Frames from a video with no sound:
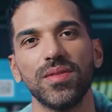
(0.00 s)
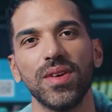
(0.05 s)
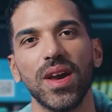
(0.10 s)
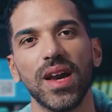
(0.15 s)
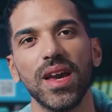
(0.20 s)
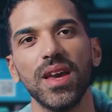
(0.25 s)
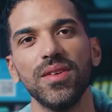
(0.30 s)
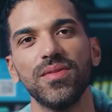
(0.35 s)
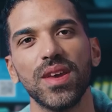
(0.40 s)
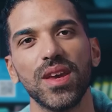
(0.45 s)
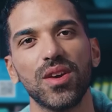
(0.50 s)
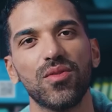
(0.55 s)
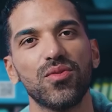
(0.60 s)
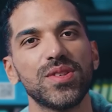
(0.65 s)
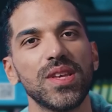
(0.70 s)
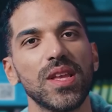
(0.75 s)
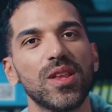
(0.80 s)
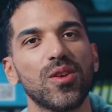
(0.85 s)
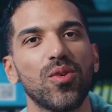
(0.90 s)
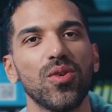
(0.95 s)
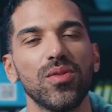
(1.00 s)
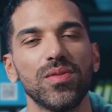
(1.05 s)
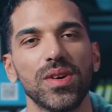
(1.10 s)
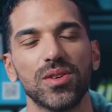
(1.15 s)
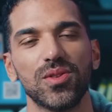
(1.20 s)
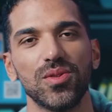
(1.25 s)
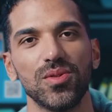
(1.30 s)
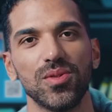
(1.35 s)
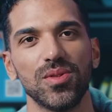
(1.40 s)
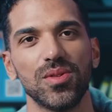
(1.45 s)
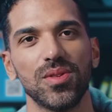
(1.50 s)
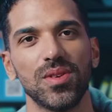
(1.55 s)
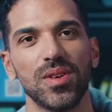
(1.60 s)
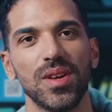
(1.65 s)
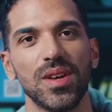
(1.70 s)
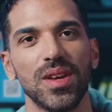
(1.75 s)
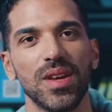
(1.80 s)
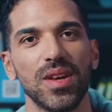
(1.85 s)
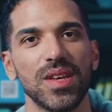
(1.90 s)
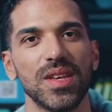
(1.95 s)
avez un rêve et que vous êtes convaincu,
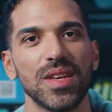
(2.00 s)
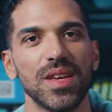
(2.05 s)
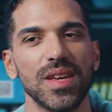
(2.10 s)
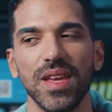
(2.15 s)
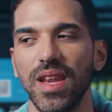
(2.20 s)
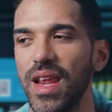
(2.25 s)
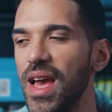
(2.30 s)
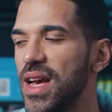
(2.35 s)
il